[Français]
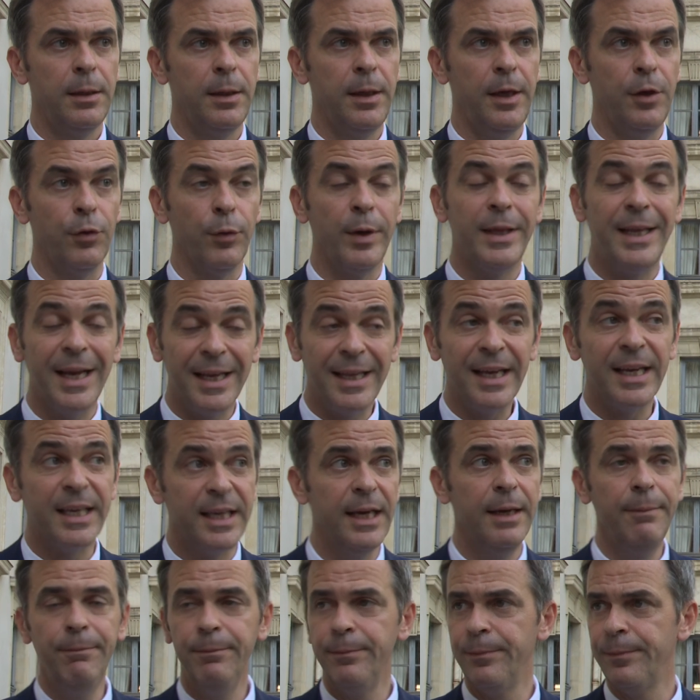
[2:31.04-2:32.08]
Ils ont été
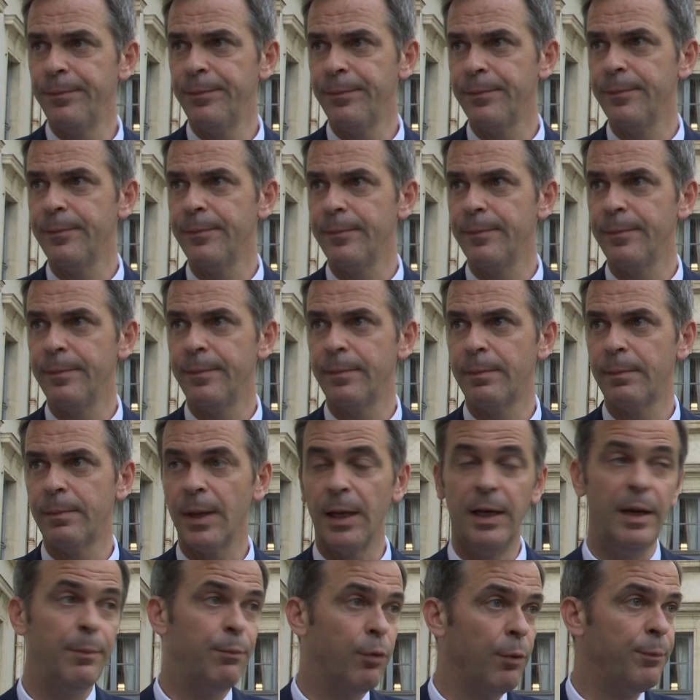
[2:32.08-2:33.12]
attaqués,
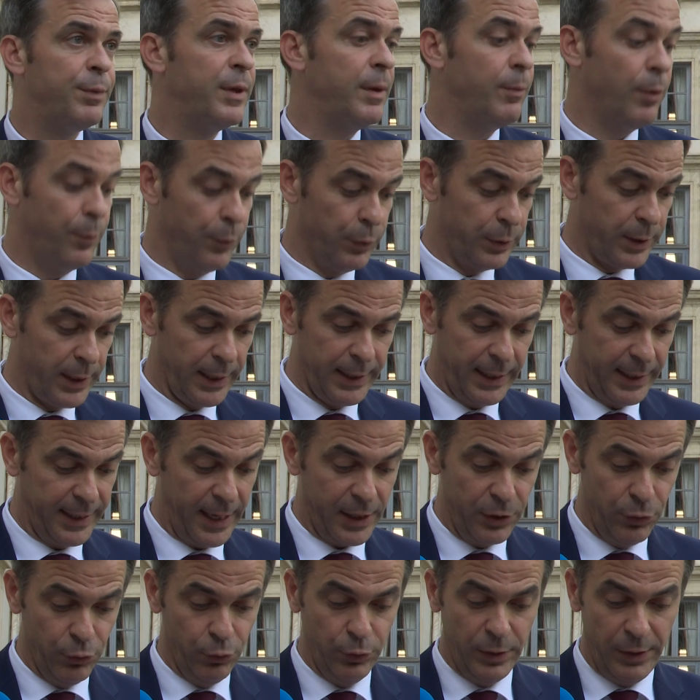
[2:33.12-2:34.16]
les pompiers m'ont montré des
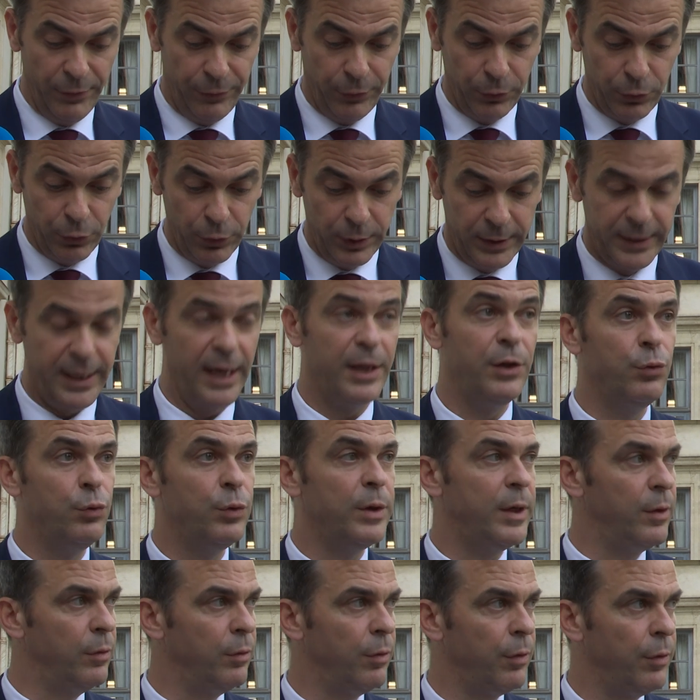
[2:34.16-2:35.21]
cailloux, des photos de cailloux
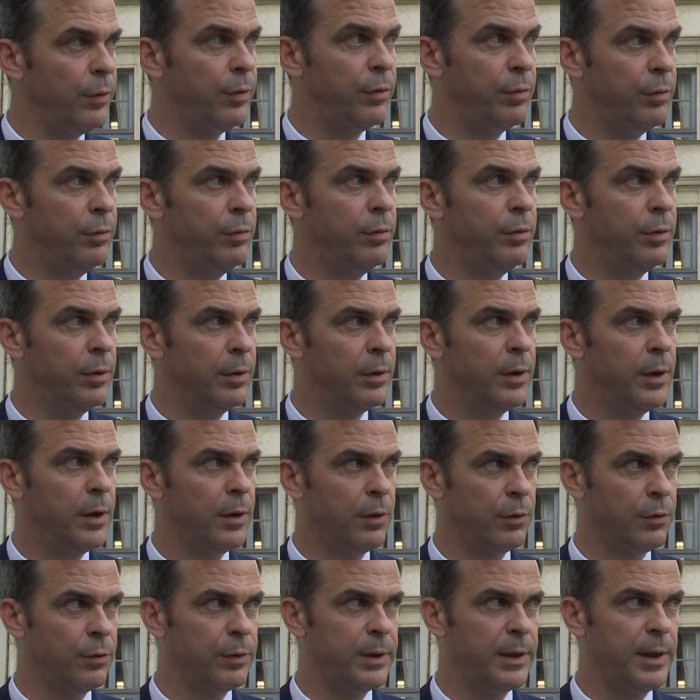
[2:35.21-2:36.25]
qu'ils ont reçus. Euh,
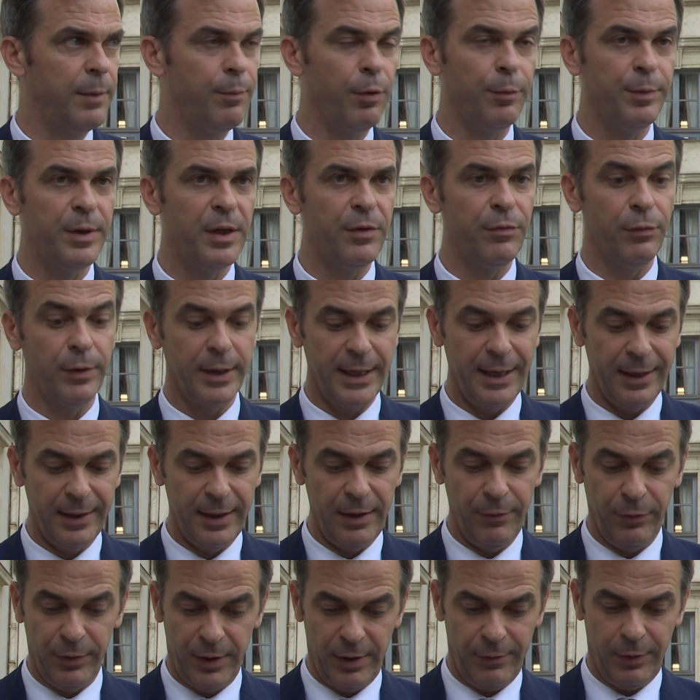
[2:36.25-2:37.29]
quand on dit des pompiers se font
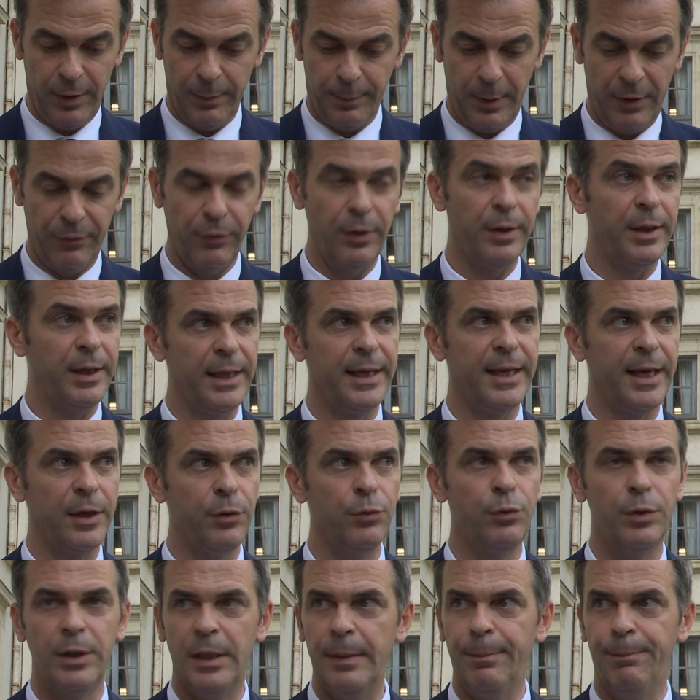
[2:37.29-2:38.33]
caillasser, il faut savoir que parfois c'est des
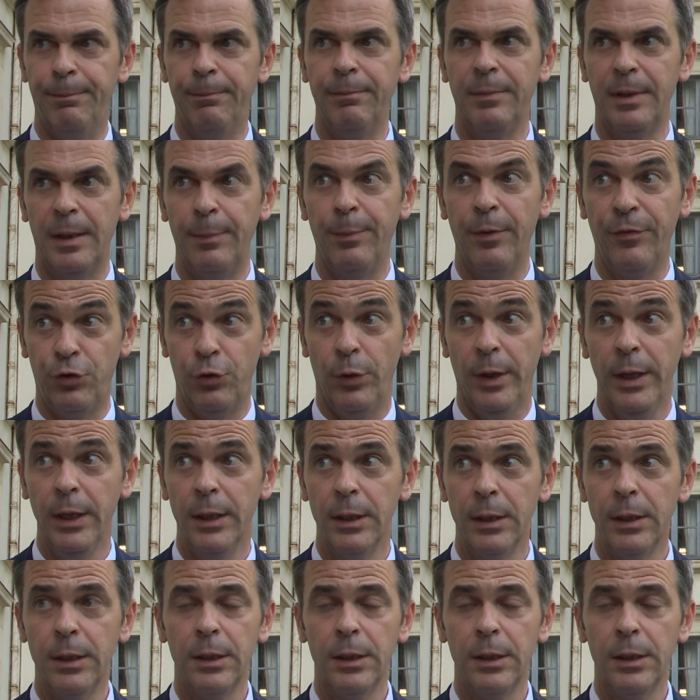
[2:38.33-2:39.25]
cailloux qui, peuvent tuer.